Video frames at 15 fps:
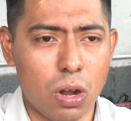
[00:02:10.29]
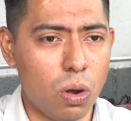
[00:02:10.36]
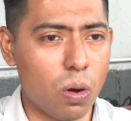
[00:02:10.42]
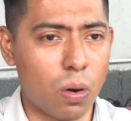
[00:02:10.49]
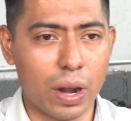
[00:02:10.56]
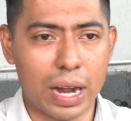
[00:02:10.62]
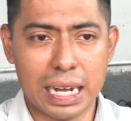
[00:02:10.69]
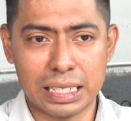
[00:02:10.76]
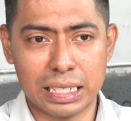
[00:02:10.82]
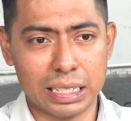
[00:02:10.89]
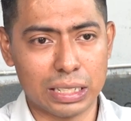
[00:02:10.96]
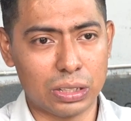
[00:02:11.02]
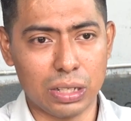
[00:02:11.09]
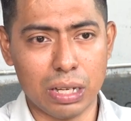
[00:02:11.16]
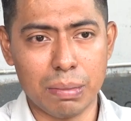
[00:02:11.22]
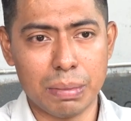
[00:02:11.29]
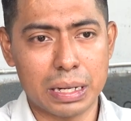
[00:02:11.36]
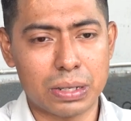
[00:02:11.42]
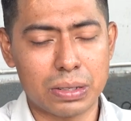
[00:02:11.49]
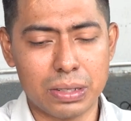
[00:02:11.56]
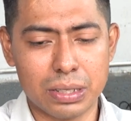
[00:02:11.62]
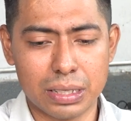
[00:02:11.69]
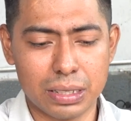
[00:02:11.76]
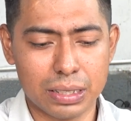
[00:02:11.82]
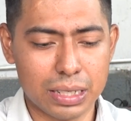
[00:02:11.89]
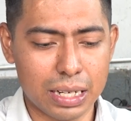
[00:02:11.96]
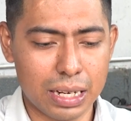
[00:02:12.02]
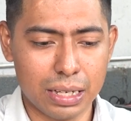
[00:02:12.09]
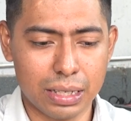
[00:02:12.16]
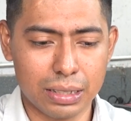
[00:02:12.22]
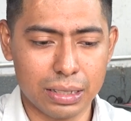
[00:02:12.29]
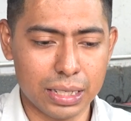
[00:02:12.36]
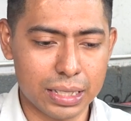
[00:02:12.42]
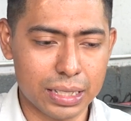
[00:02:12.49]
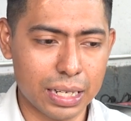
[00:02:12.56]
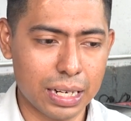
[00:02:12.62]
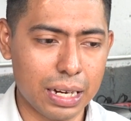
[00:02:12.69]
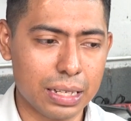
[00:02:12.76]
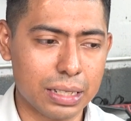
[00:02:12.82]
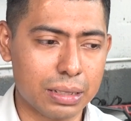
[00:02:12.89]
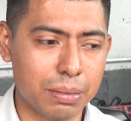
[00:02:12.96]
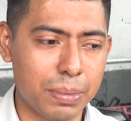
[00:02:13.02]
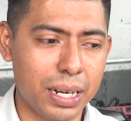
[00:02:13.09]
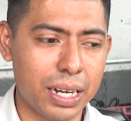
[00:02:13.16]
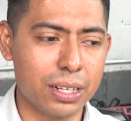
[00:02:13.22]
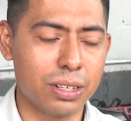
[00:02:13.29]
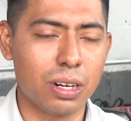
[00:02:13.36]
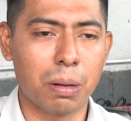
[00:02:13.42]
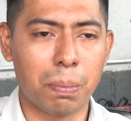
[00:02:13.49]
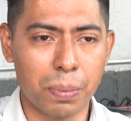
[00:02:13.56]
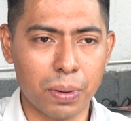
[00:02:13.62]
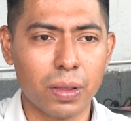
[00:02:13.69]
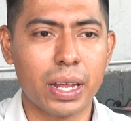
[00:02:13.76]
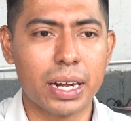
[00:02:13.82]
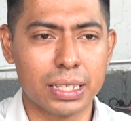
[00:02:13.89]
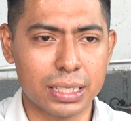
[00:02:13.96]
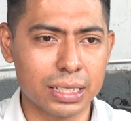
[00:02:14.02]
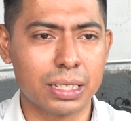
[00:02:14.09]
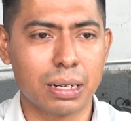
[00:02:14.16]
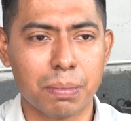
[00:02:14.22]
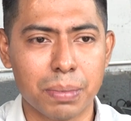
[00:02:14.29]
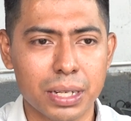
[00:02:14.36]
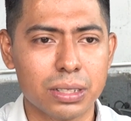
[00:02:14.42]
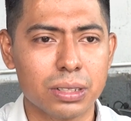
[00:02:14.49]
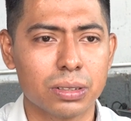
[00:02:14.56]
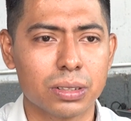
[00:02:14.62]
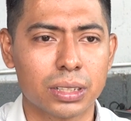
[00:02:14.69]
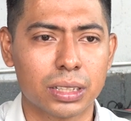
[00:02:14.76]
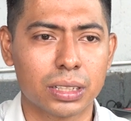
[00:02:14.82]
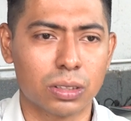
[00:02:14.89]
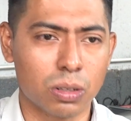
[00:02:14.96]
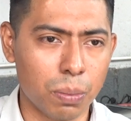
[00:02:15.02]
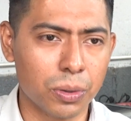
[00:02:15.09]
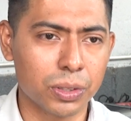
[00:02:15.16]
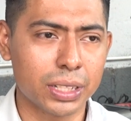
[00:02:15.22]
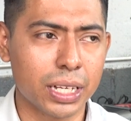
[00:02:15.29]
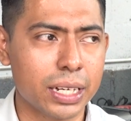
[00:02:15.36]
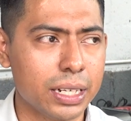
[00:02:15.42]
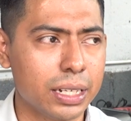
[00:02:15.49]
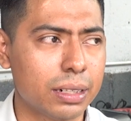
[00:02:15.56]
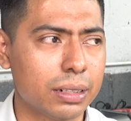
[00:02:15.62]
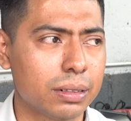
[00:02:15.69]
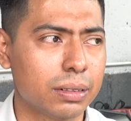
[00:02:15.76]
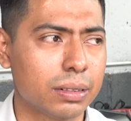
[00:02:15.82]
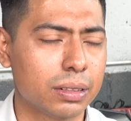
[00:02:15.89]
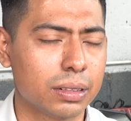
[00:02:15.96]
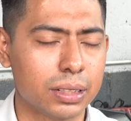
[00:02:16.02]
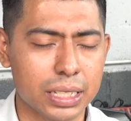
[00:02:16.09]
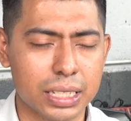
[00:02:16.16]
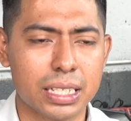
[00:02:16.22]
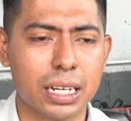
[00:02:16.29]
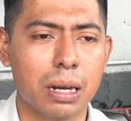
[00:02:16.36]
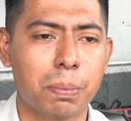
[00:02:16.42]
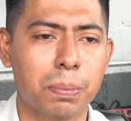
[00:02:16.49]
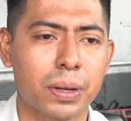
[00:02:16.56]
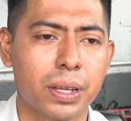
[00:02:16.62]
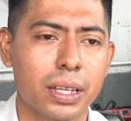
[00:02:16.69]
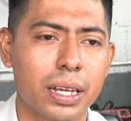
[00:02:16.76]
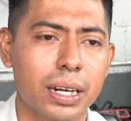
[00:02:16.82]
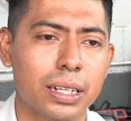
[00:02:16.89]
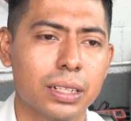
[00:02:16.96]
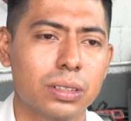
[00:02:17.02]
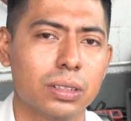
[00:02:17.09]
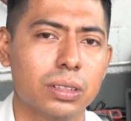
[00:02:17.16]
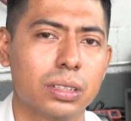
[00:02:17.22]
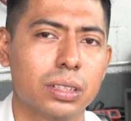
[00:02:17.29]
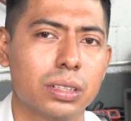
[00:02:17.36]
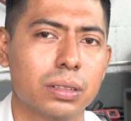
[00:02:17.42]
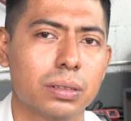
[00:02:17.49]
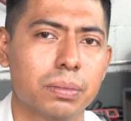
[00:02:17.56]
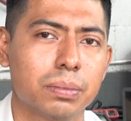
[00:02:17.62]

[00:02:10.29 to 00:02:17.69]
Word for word: Logré hacer todas mis cosas, o sea, decirles, vea, yo les puedo dar este servicio este, como taller, sí se les puede dar entonces.